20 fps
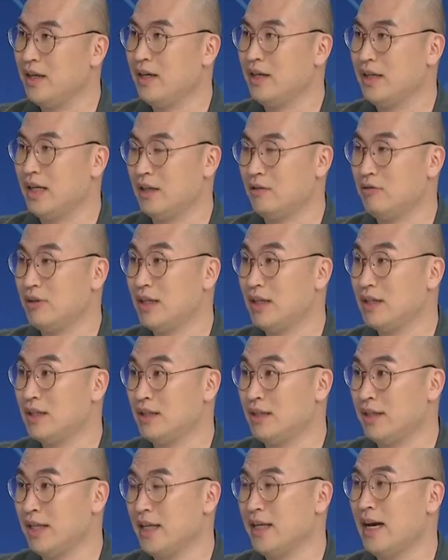예술가
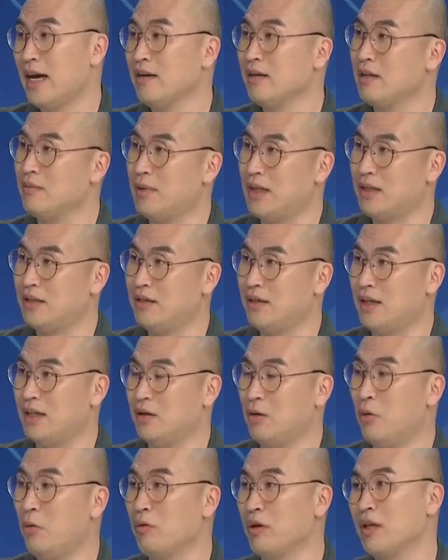등이 함께 만들어가는
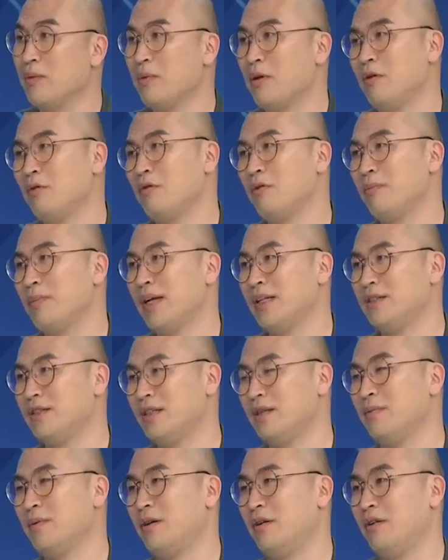홍의별곡
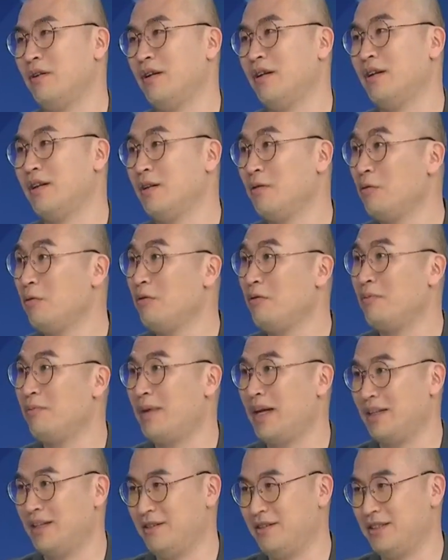페스티벌로
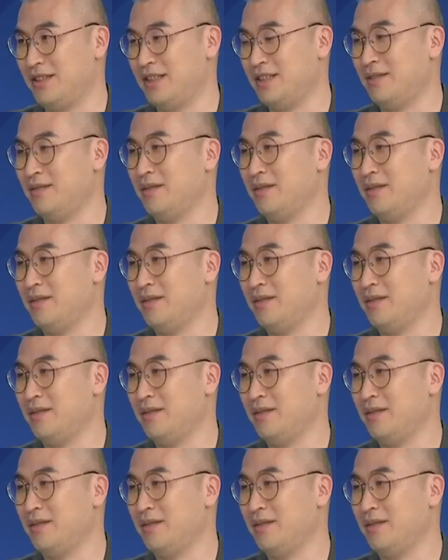만들어진